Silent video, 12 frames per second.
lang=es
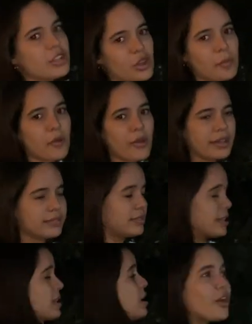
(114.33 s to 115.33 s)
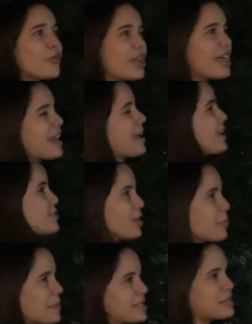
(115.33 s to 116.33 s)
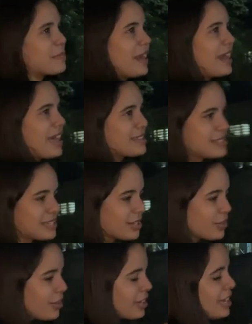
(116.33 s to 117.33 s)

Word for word: como antes. Una de las razones principales ha sido